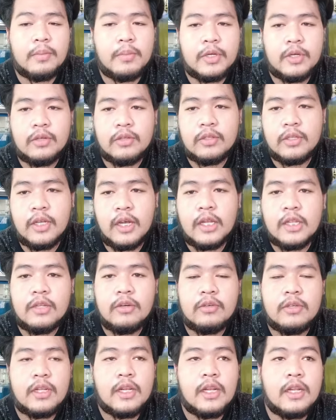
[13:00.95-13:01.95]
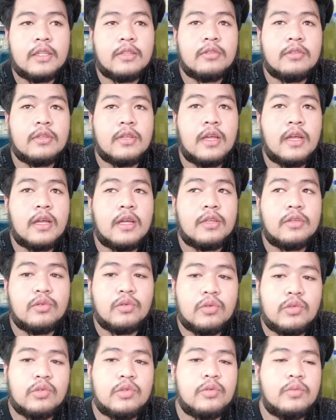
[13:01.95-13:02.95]
napanood nga daw nila to sa
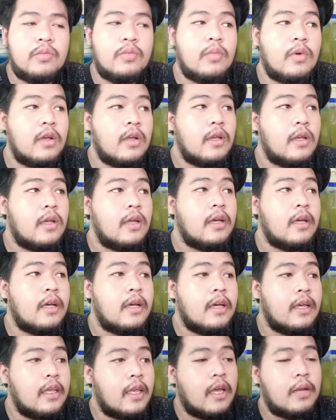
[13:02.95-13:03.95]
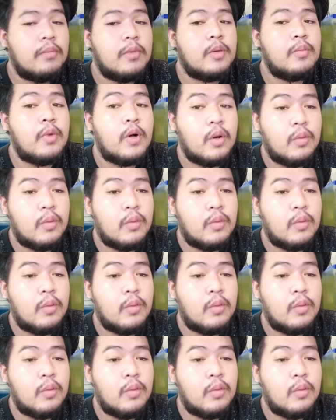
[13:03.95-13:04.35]
YouTube. Ayan, may